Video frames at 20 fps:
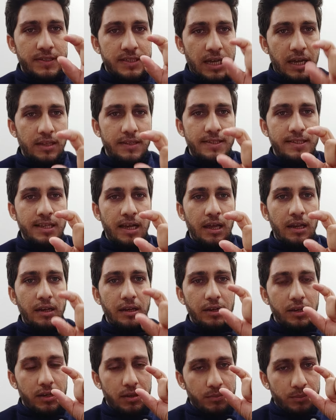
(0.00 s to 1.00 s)
सात साल
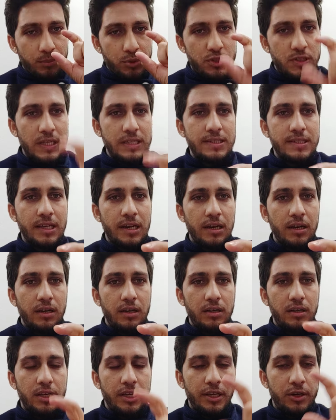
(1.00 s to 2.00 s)
मुसलसल
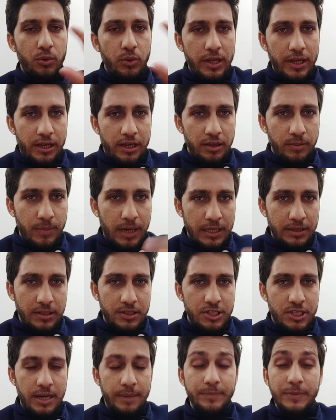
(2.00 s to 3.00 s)
इन्होंने खिदमात
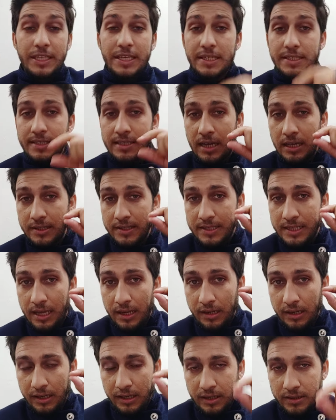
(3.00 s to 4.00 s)
अंजाम दी हैं सात
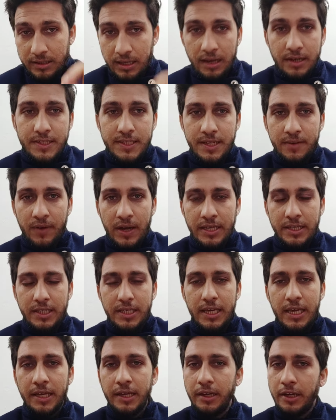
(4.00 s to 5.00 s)
साल लगातार सेवाएं
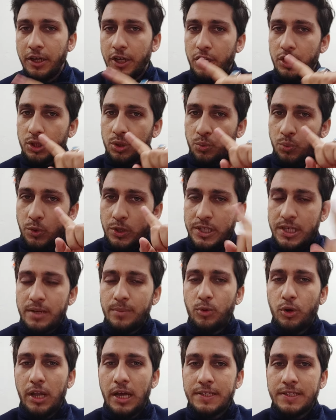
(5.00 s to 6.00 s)
दी हैं तो वो ये
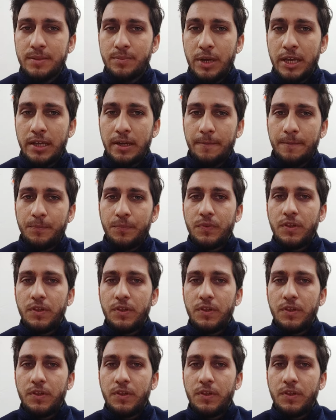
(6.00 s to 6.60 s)
मुलाजिम हैं